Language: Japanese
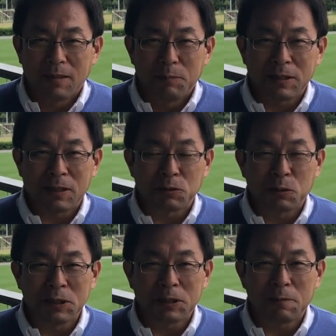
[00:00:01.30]
皆さんこ
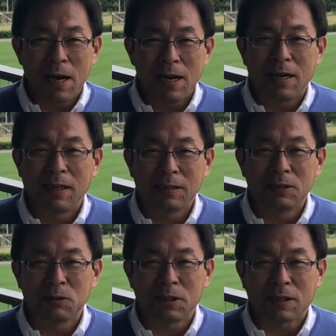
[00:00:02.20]
んにちは
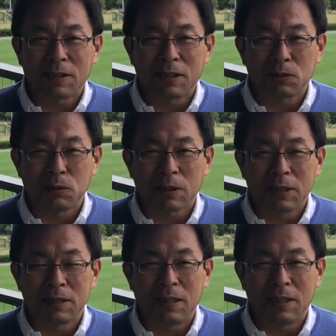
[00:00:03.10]
日本サッカー協
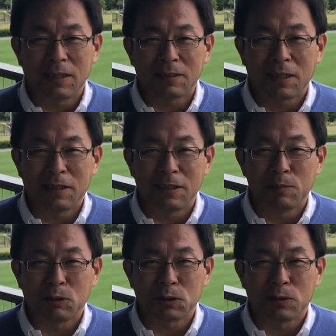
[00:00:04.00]
会で
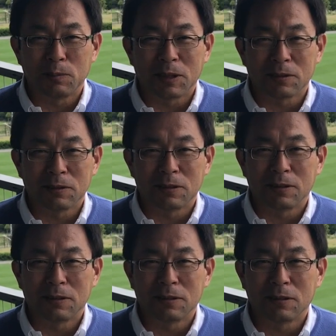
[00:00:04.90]
サラリーマンをしております
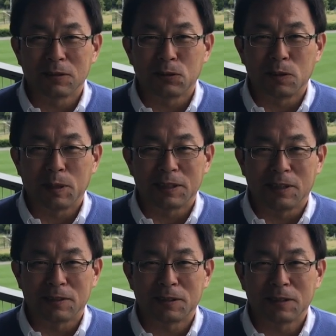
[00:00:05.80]
反町
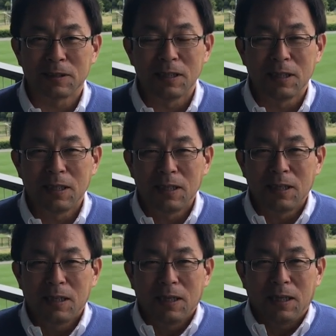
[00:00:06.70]
です、
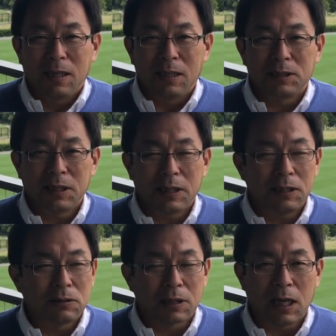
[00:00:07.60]
えー、J
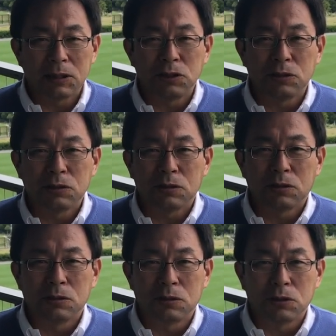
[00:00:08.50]
リーグ加入
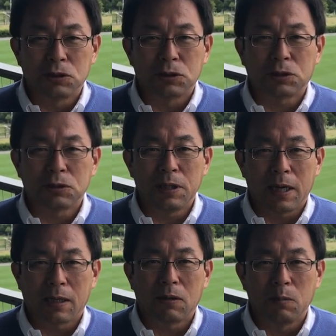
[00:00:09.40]
10周
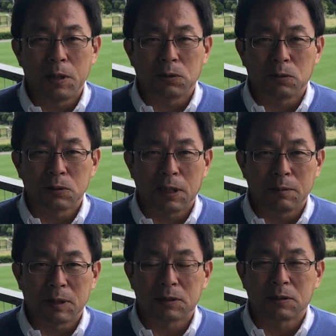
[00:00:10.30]
年おめでとうござ
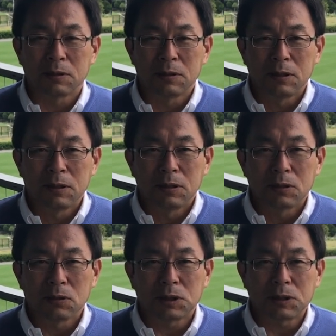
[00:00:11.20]
います
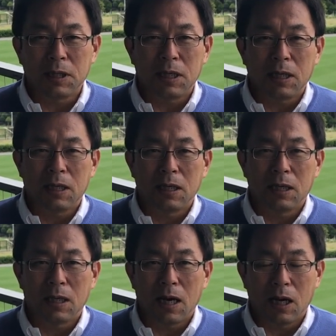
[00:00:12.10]
そして、
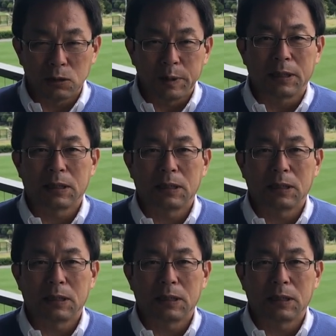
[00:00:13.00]
えー、アルウィン、